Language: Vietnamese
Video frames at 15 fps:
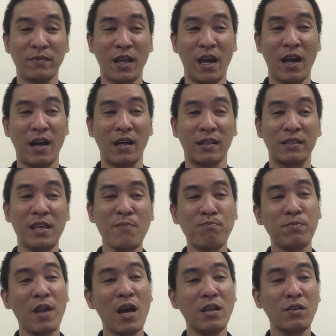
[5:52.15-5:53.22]
À,
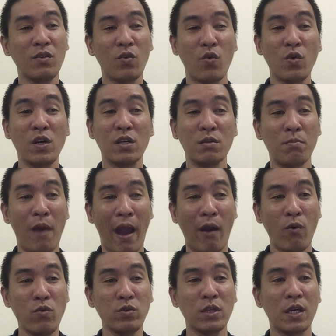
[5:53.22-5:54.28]
tiếp đến của người
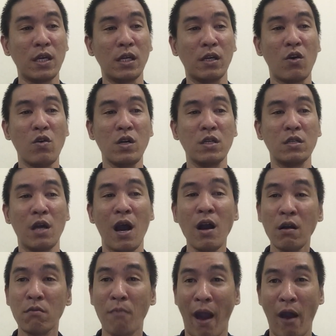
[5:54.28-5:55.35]
mão thì có người
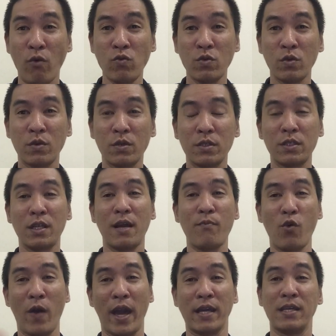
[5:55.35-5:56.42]
Ất Mão sinh
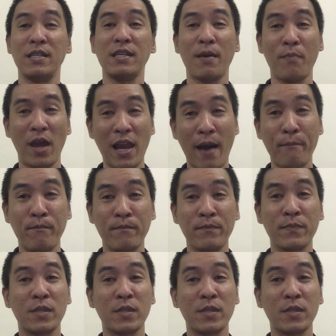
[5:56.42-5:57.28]
năm một nghìn chín trăm bảy mươi lăm.